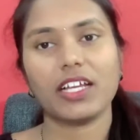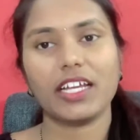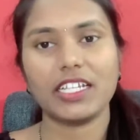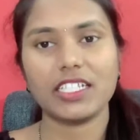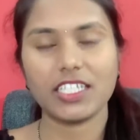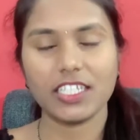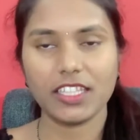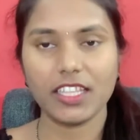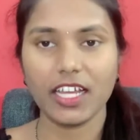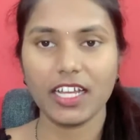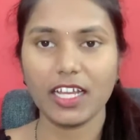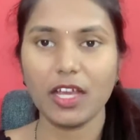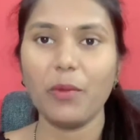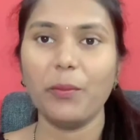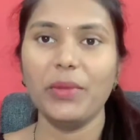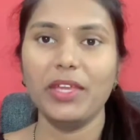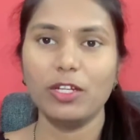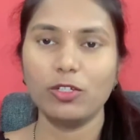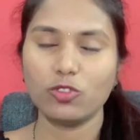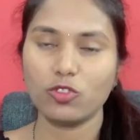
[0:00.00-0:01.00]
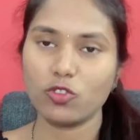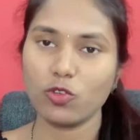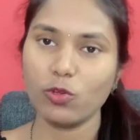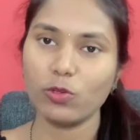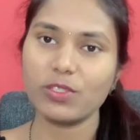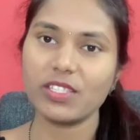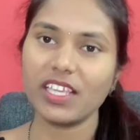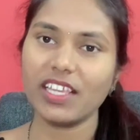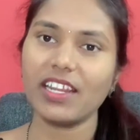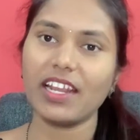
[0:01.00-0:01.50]
ఖచ్చితంగా మీరు
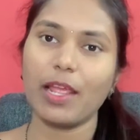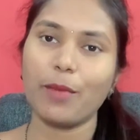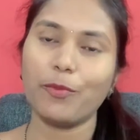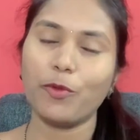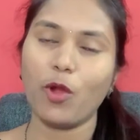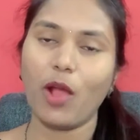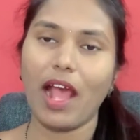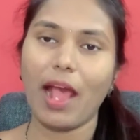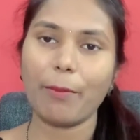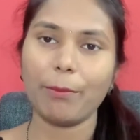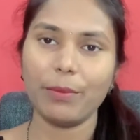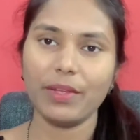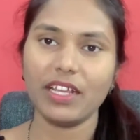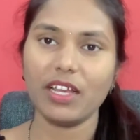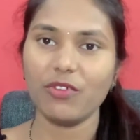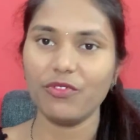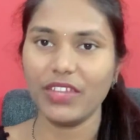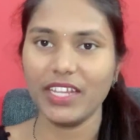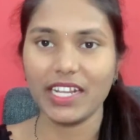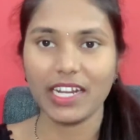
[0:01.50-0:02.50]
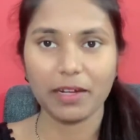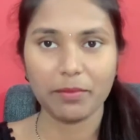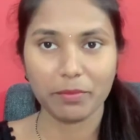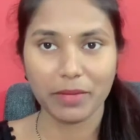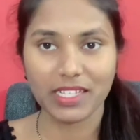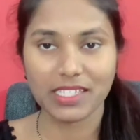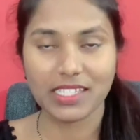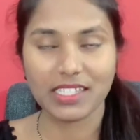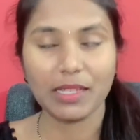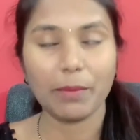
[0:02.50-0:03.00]
చూసి రేపు హ్యాపీగా వీకెండ్
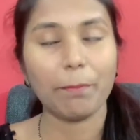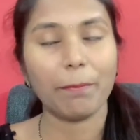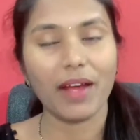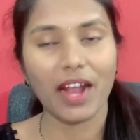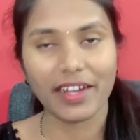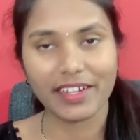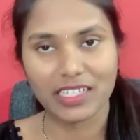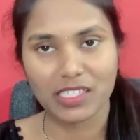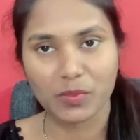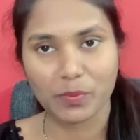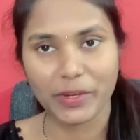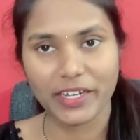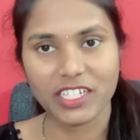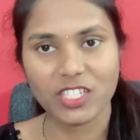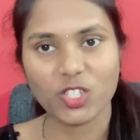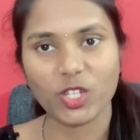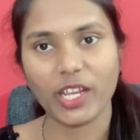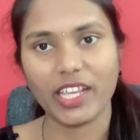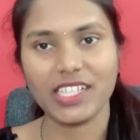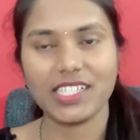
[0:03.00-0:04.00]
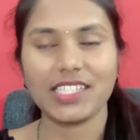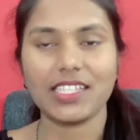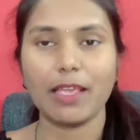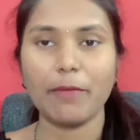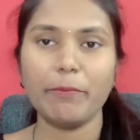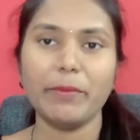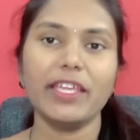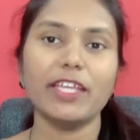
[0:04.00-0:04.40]
మస్తీ పార్టిసిపేట్ చేస్తే